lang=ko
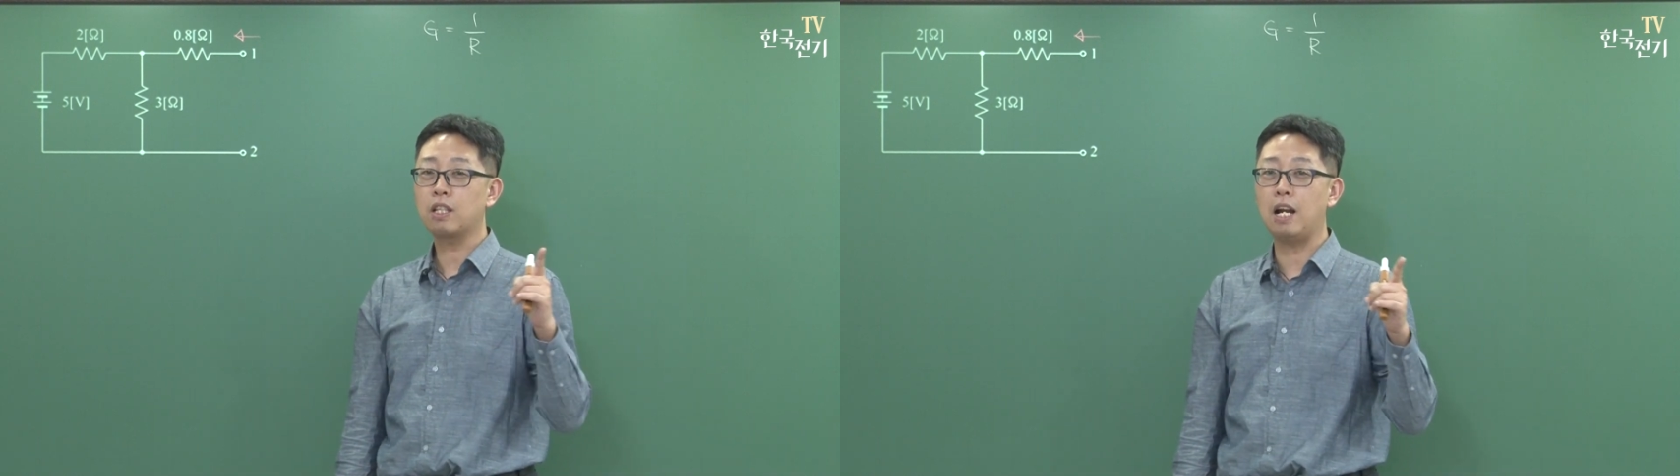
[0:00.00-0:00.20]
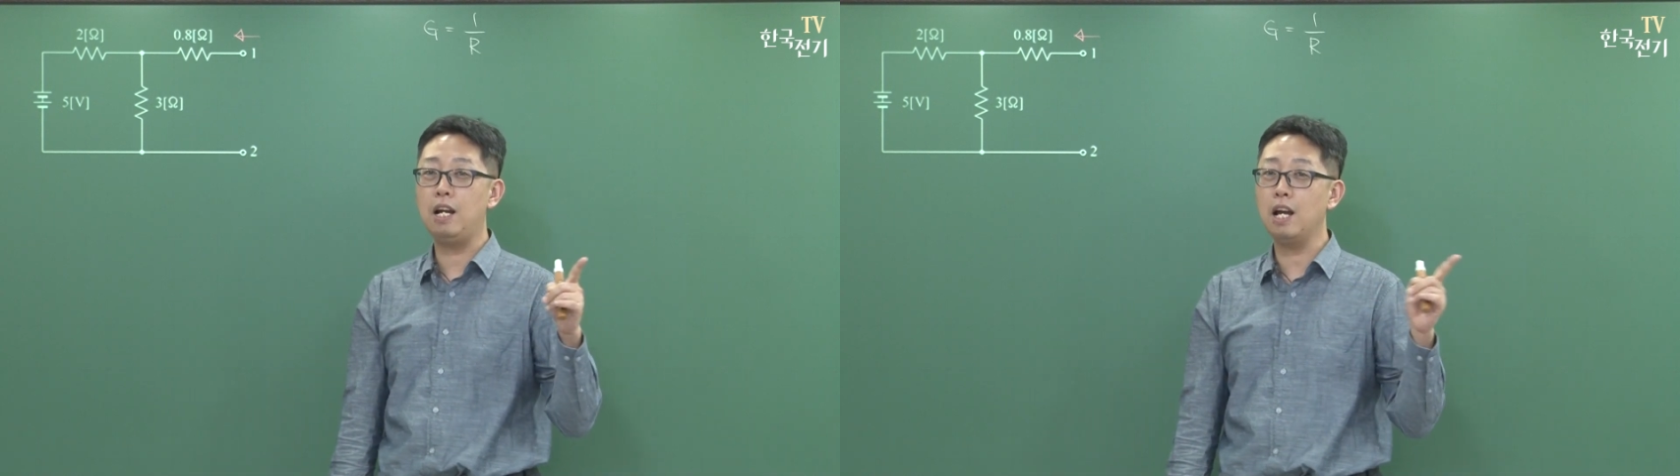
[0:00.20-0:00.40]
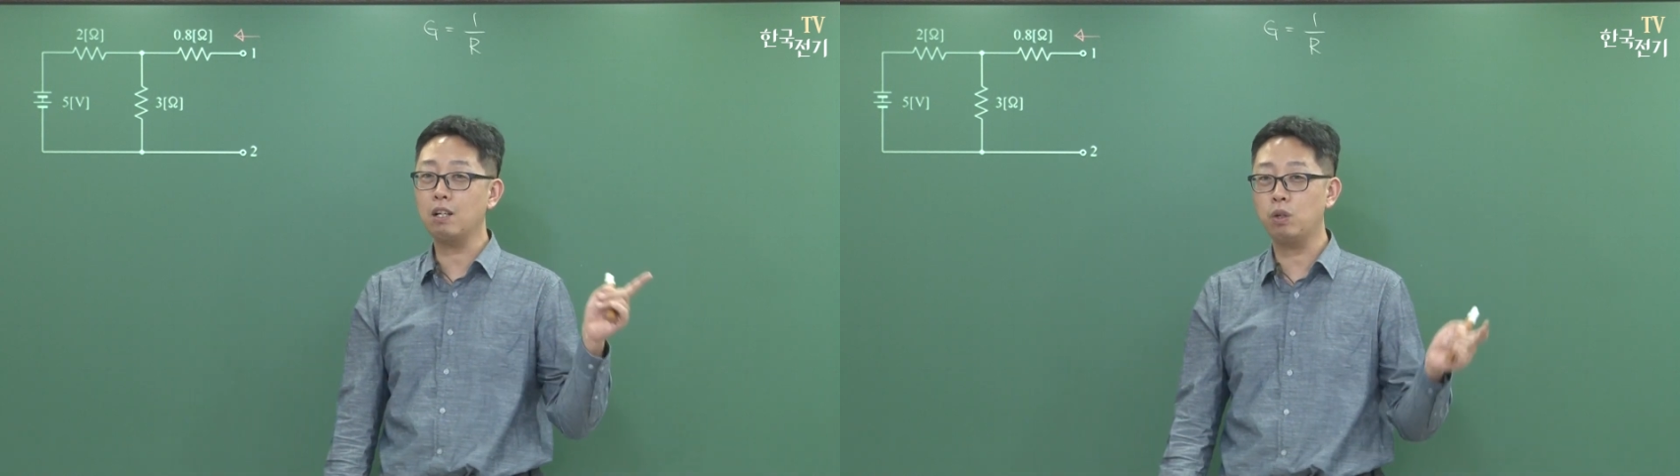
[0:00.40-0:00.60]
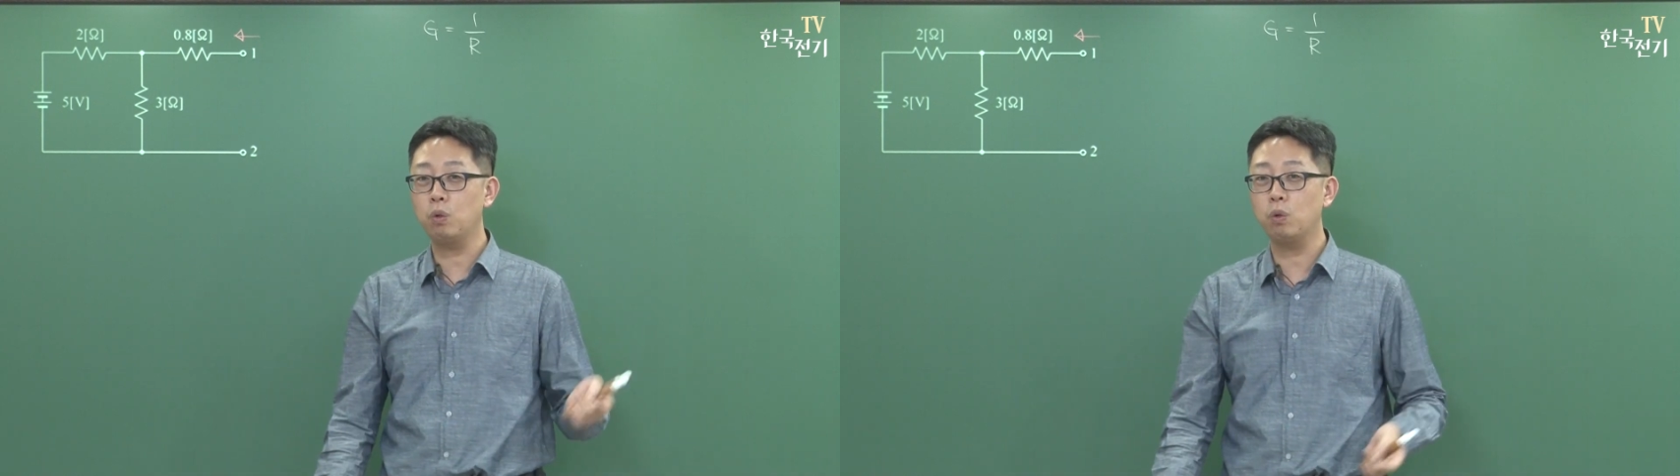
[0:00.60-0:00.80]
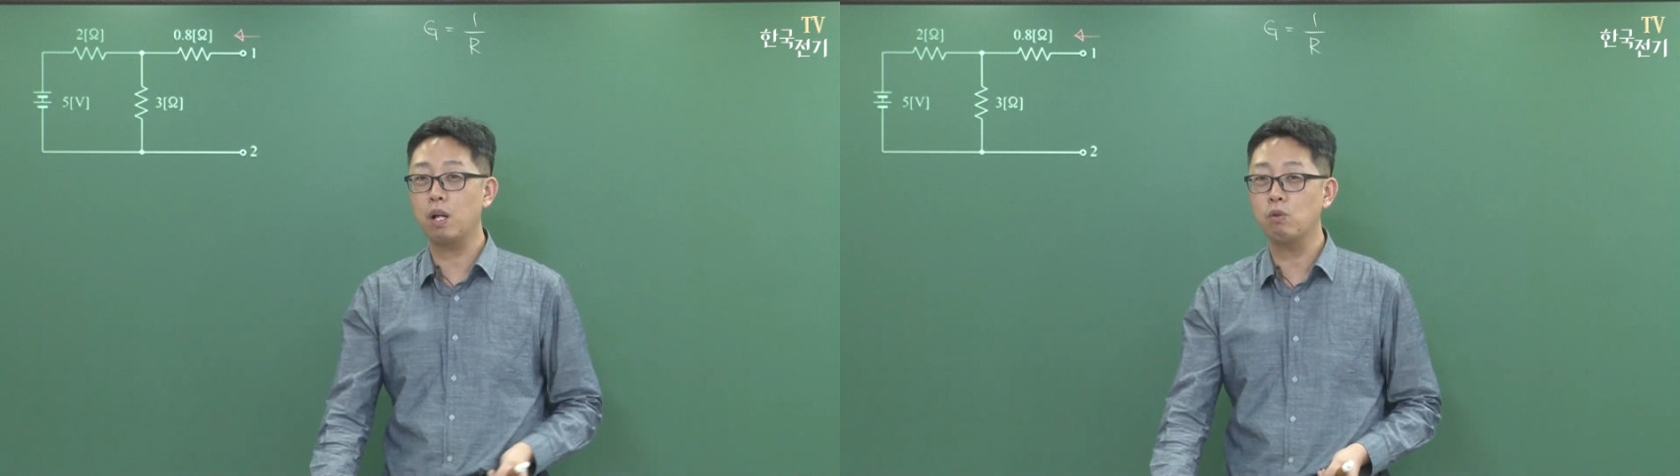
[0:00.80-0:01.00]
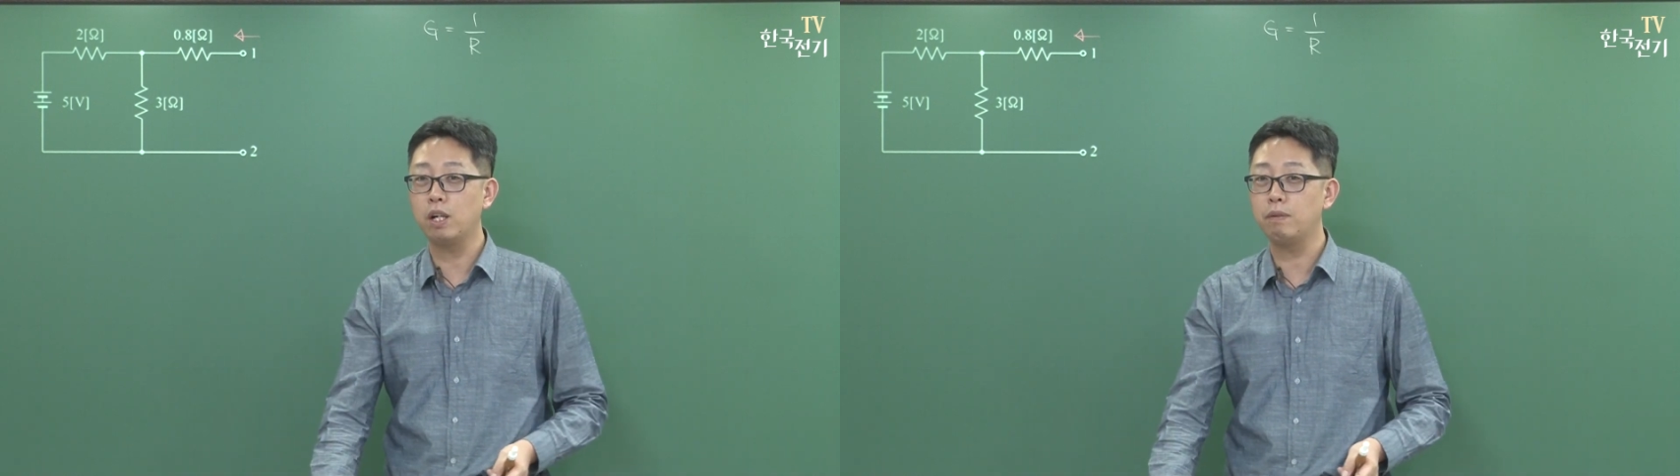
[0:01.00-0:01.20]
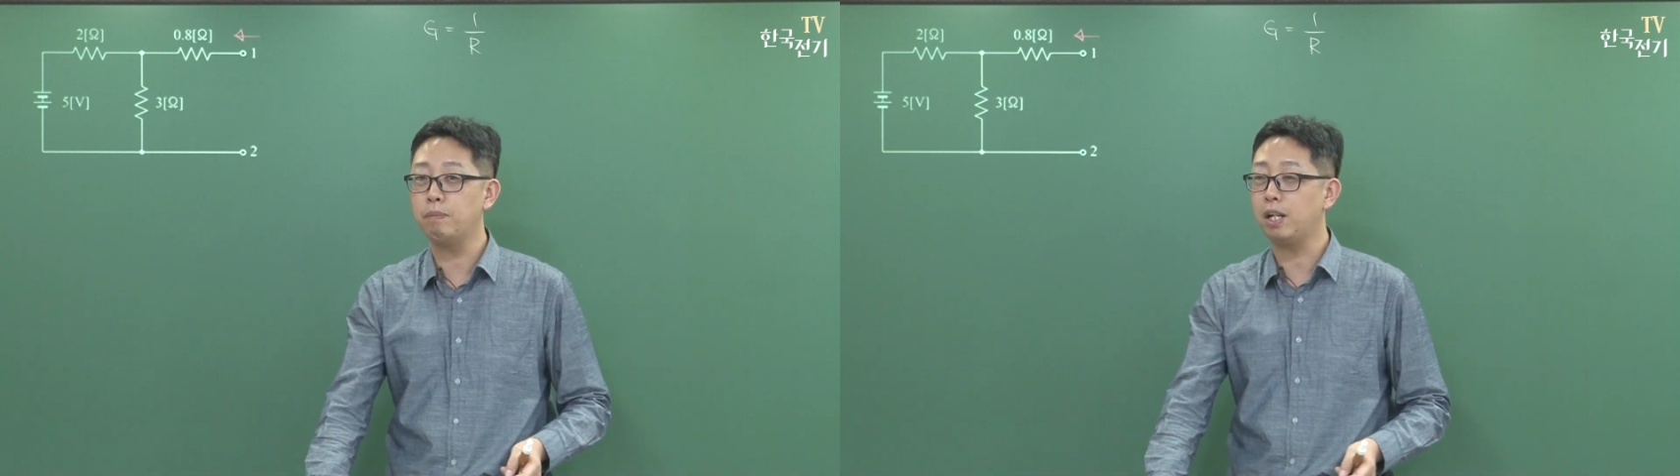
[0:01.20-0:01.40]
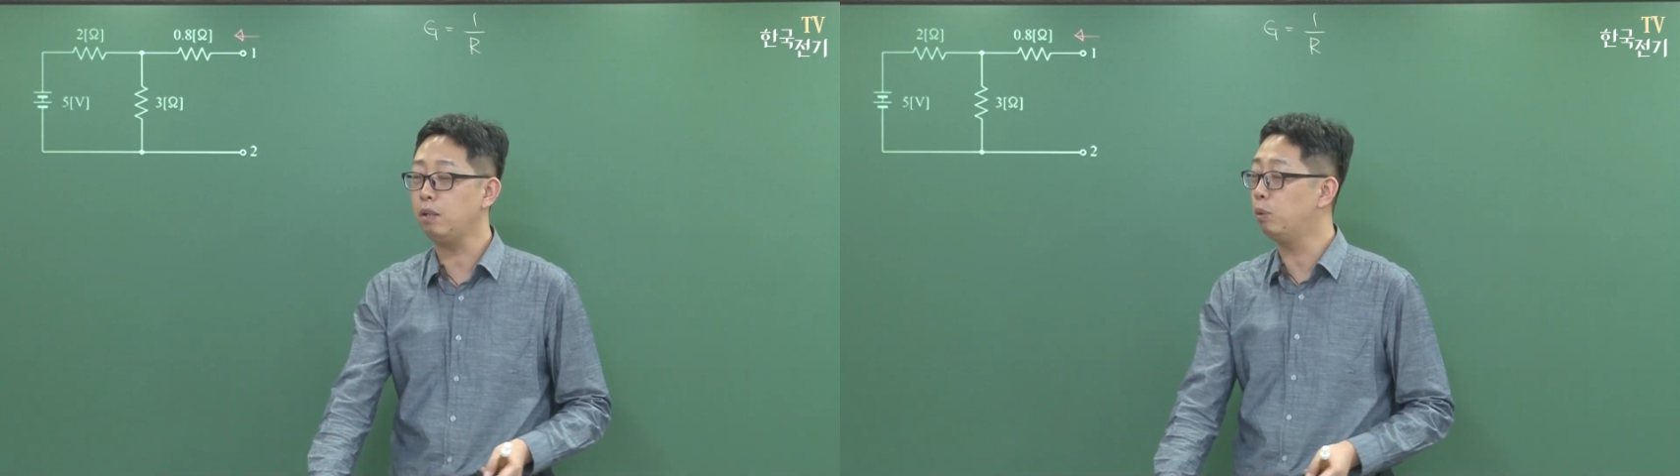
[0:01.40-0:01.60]
단락회로라고 하는
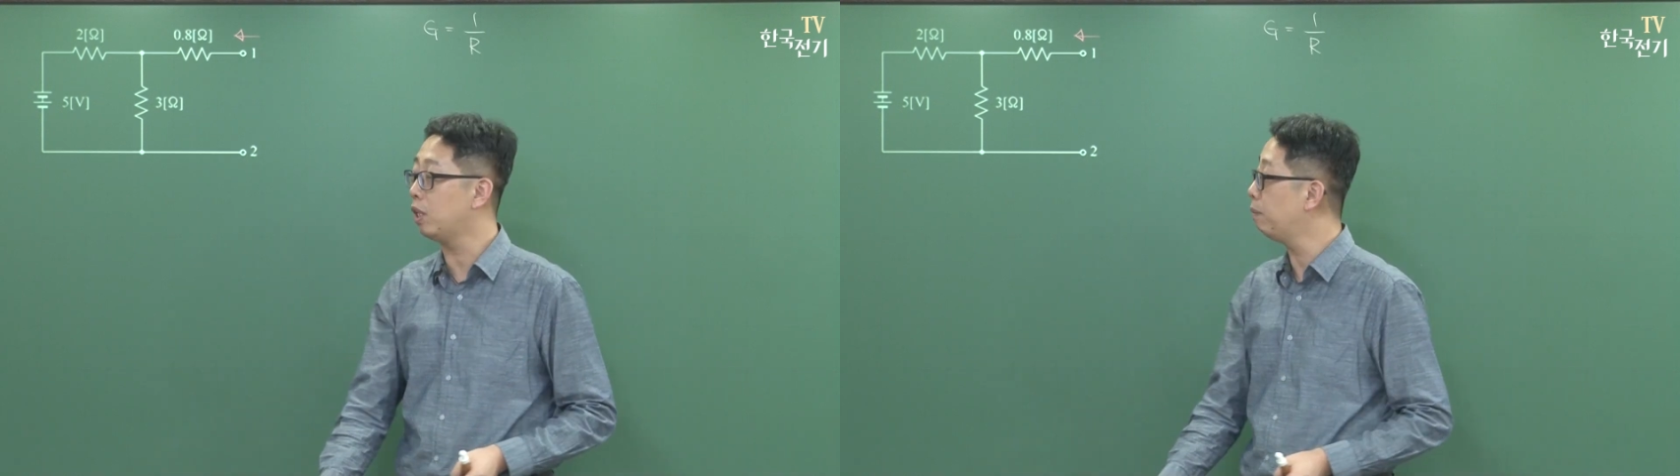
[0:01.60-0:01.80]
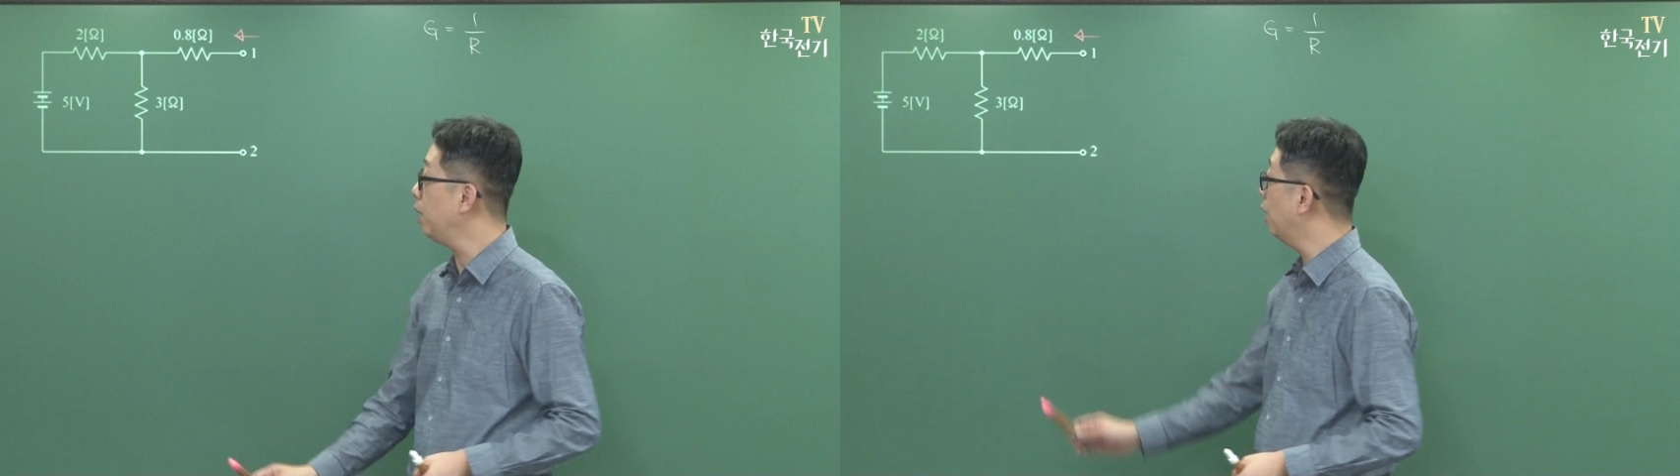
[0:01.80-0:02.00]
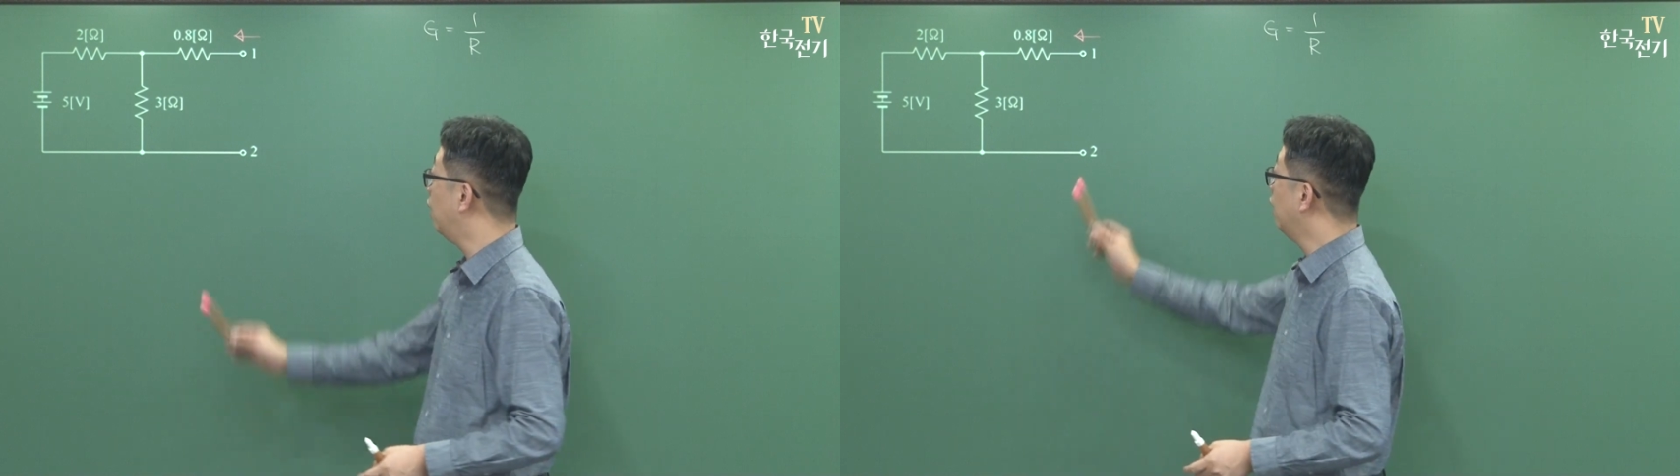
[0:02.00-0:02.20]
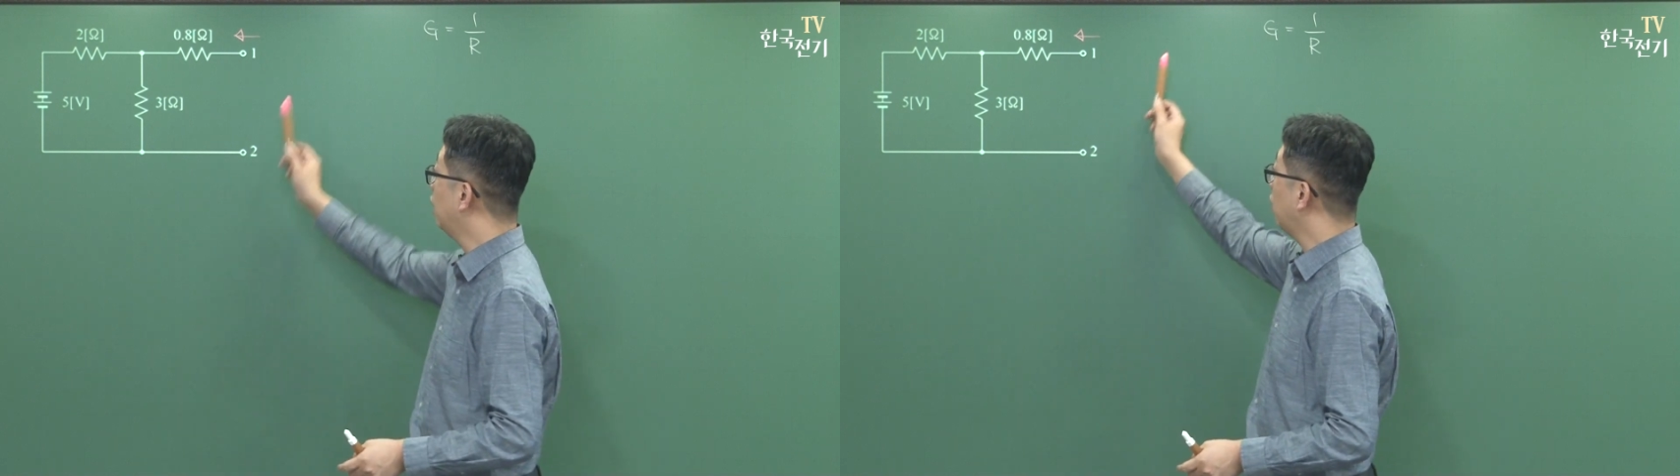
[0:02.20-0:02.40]
말이 뭐냐면